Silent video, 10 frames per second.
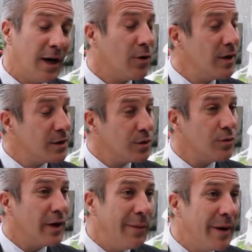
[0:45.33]

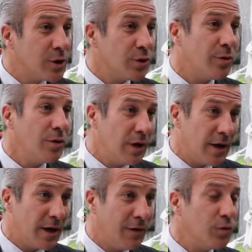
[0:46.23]
relation hébergement,
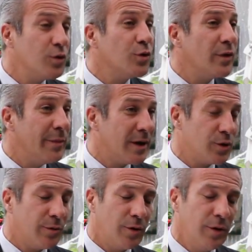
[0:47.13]
la, fonction
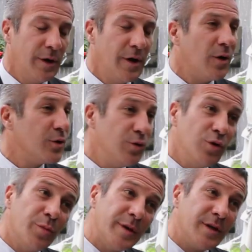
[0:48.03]
hébergement.
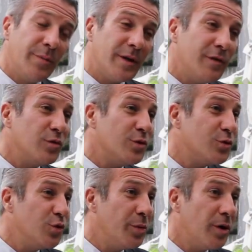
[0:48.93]
Ensuite de passer par des fonctions
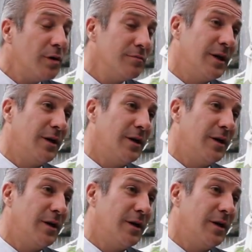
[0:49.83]
support,